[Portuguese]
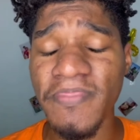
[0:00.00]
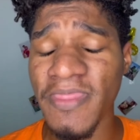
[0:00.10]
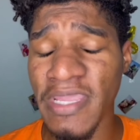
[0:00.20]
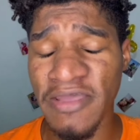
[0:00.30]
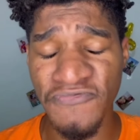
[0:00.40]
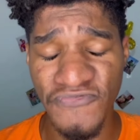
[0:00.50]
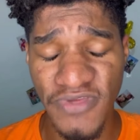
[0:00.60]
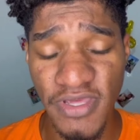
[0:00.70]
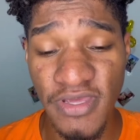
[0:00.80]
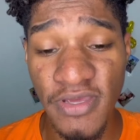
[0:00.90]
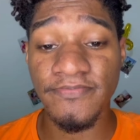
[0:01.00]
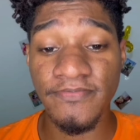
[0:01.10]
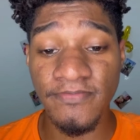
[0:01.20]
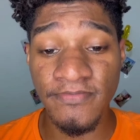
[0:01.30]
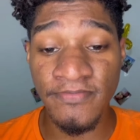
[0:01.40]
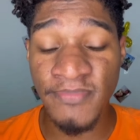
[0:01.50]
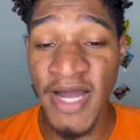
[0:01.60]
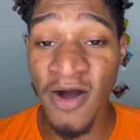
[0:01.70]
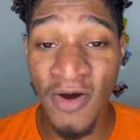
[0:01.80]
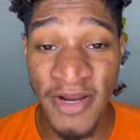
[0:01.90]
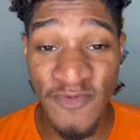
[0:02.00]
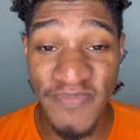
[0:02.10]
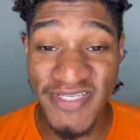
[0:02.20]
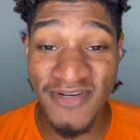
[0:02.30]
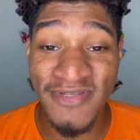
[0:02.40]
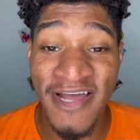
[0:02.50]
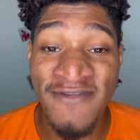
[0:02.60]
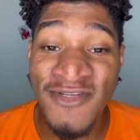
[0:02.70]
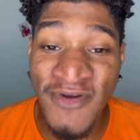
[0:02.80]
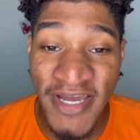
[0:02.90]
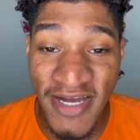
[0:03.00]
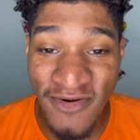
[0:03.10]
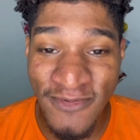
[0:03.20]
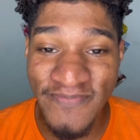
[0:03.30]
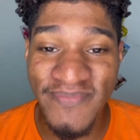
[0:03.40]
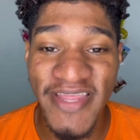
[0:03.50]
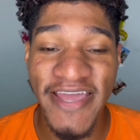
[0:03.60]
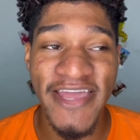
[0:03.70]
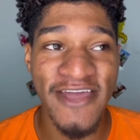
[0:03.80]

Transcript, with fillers: Enfim. Na hora eu pensei que eu tava sonhando, né?